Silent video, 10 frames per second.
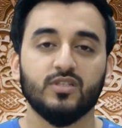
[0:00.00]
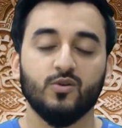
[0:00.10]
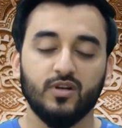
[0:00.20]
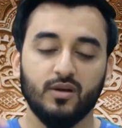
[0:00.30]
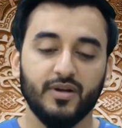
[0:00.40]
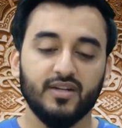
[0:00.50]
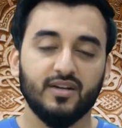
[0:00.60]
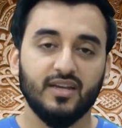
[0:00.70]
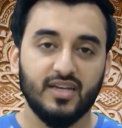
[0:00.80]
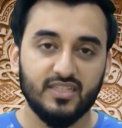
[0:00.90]
तो जरूर
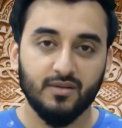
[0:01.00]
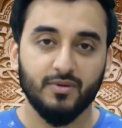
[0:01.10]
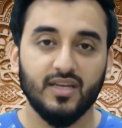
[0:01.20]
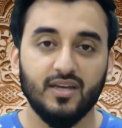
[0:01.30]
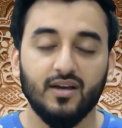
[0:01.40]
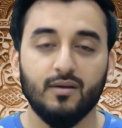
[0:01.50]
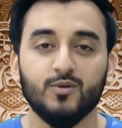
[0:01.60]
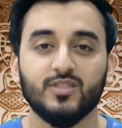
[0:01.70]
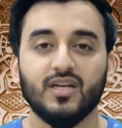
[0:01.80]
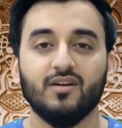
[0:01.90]
कमेंट करके नीचे बताएं
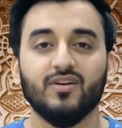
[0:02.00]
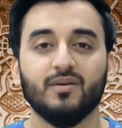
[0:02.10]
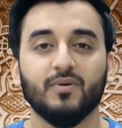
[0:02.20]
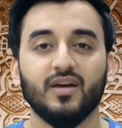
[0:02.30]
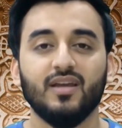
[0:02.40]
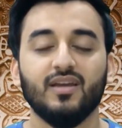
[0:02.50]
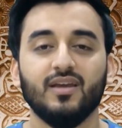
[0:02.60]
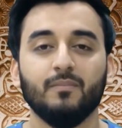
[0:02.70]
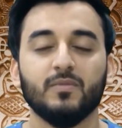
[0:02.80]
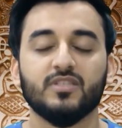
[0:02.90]
हम उससे कवर अप
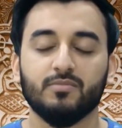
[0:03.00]
करेंगे